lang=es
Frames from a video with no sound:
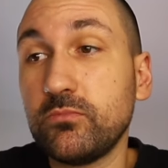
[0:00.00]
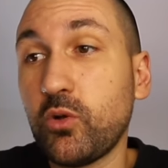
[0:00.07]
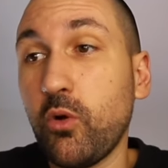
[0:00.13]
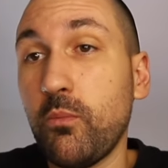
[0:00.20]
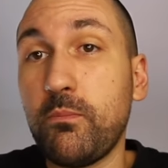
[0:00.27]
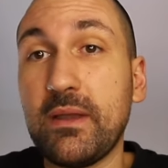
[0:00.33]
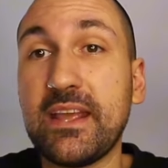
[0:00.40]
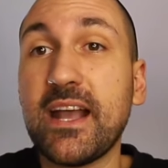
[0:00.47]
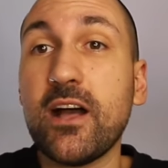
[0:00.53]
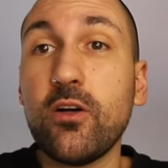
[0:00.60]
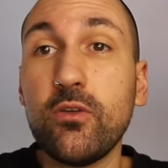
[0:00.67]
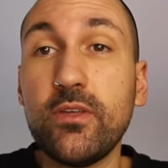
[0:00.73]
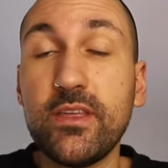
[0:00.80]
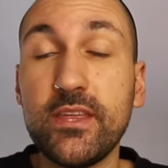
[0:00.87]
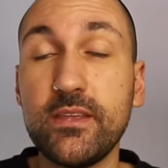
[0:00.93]

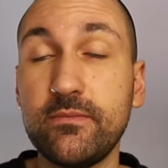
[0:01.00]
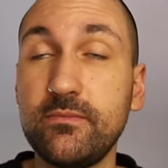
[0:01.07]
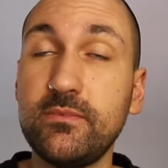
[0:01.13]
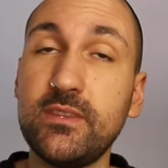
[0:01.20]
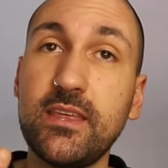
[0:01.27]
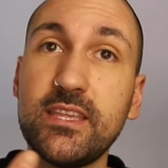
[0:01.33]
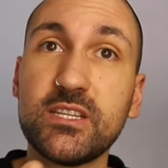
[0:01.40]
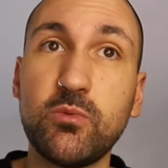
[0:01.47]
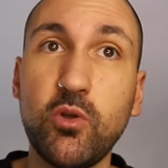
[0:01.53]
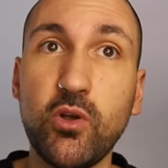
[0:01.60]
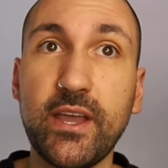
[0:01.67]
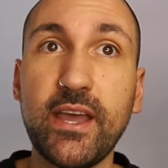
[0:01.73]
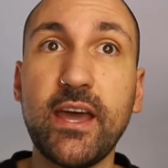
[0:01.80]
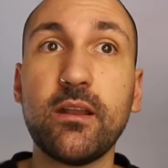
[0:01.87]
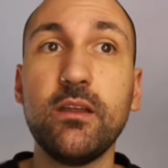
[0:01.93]
complicado de,
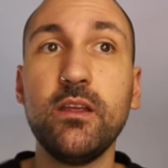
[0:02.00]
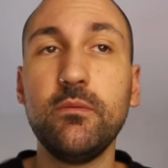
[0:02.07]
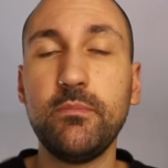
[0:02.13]
desbloquear,